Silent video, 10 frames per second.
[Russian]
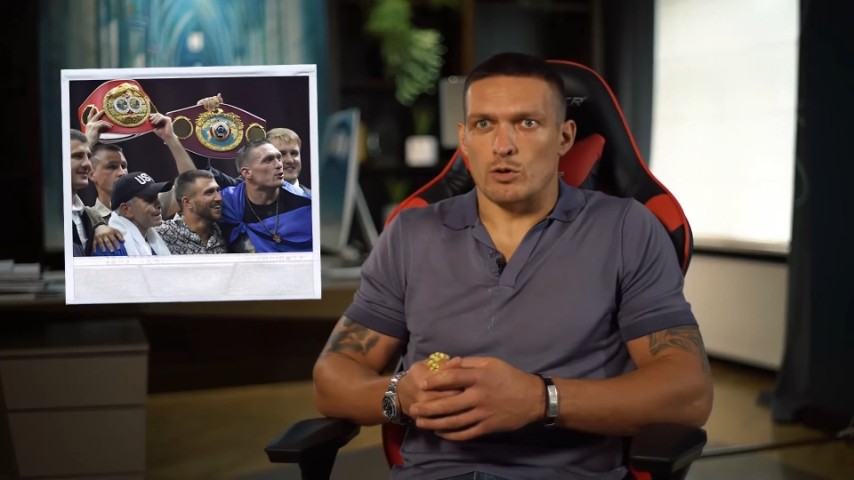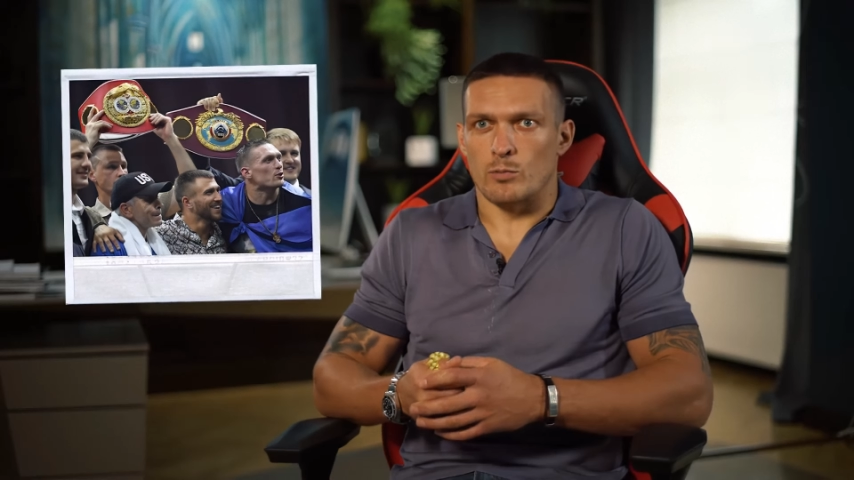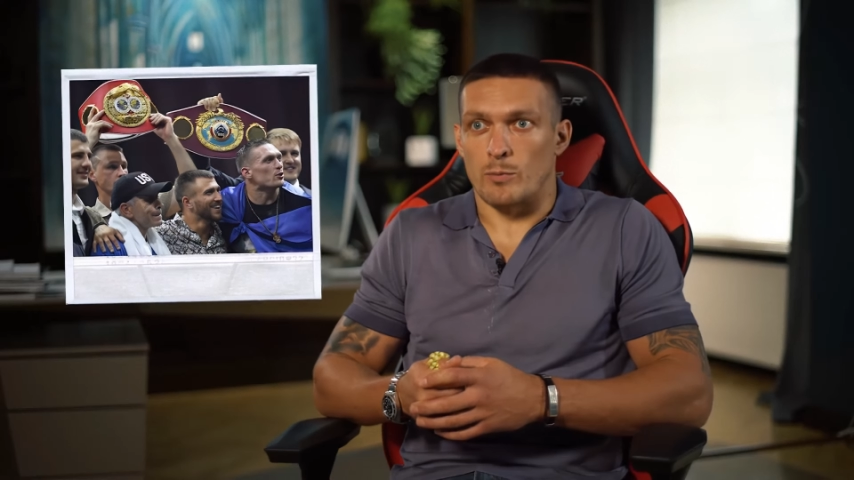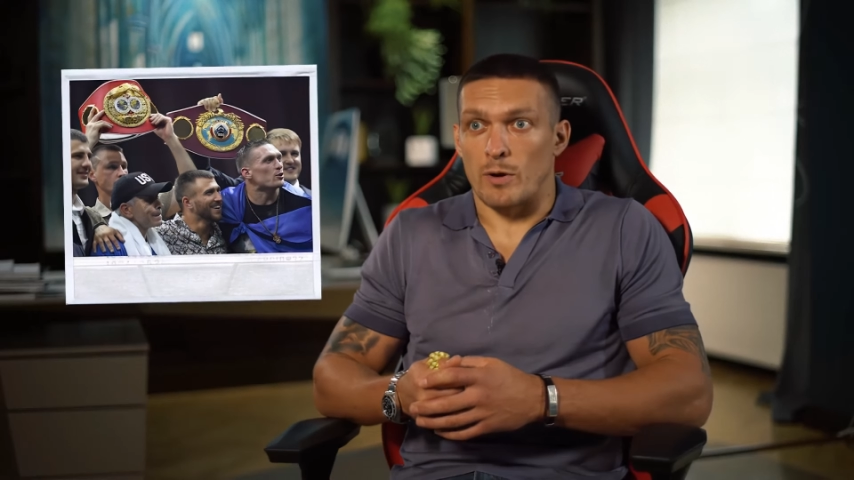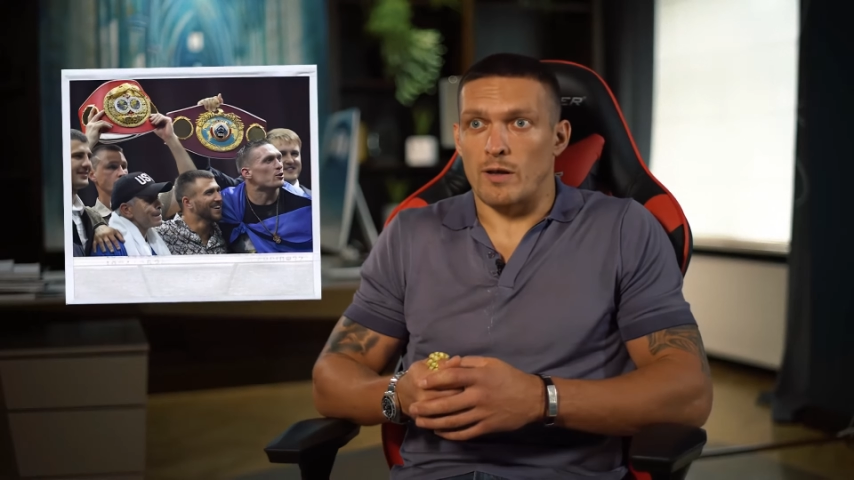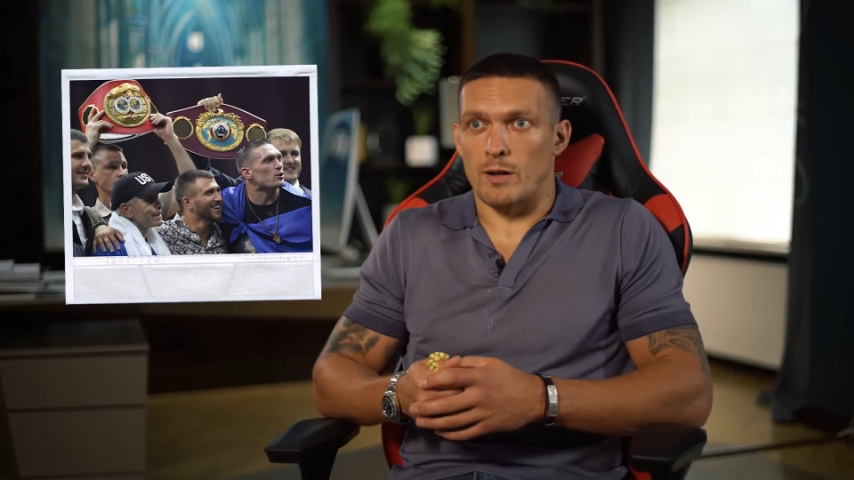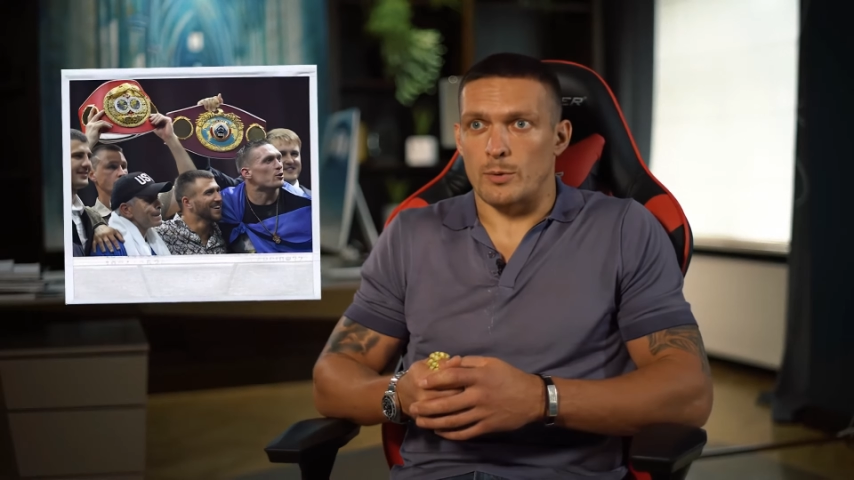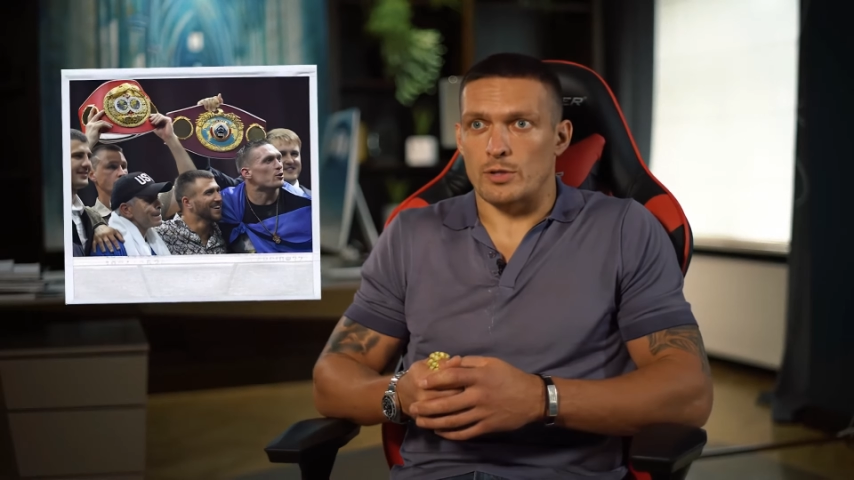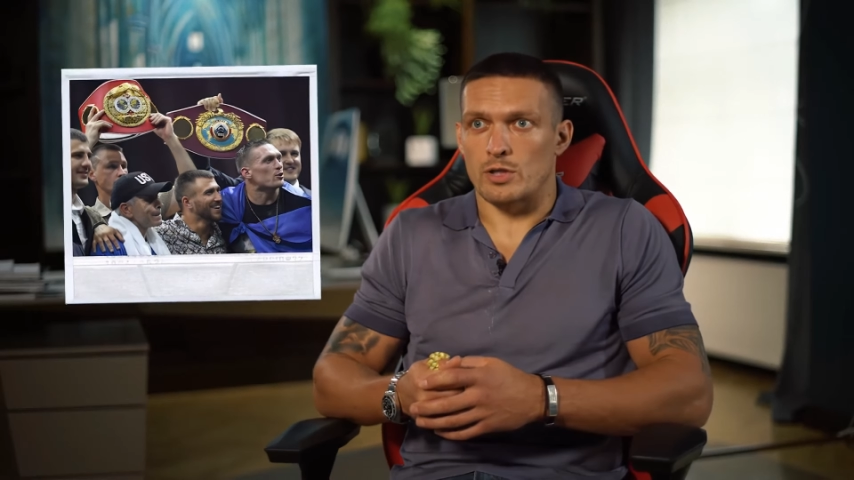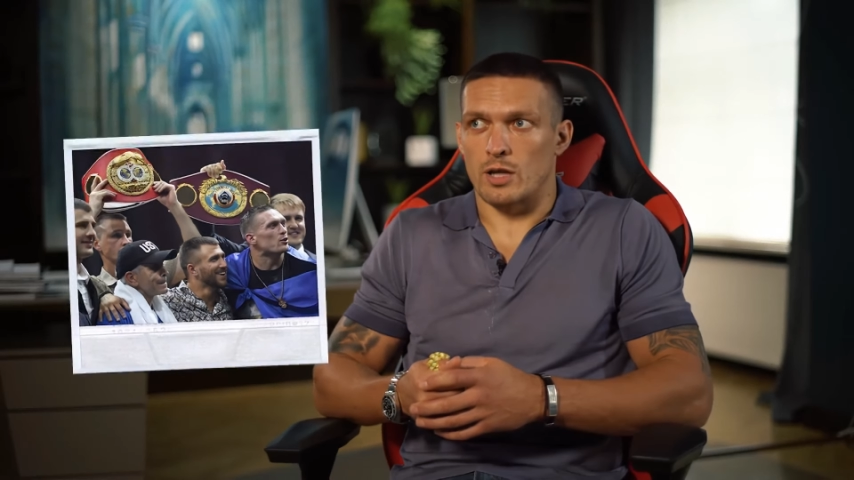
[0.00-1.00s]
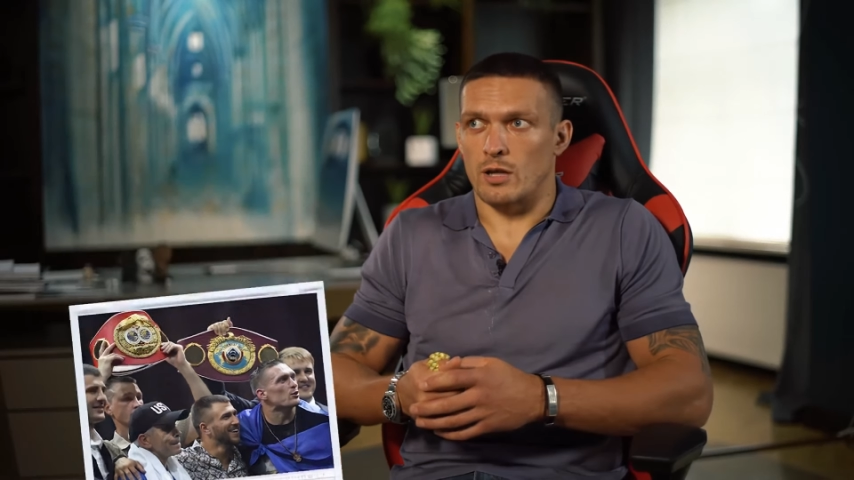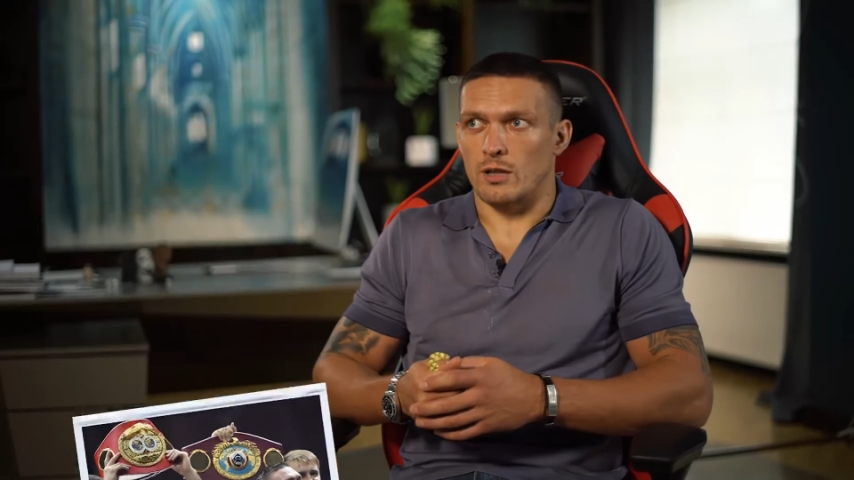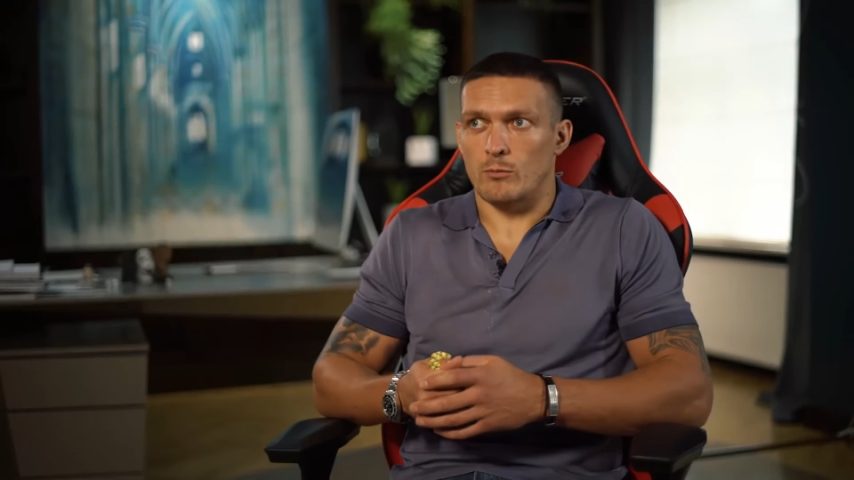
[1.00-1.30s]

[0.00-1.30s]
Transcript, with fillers: чтобы правильно посчитали.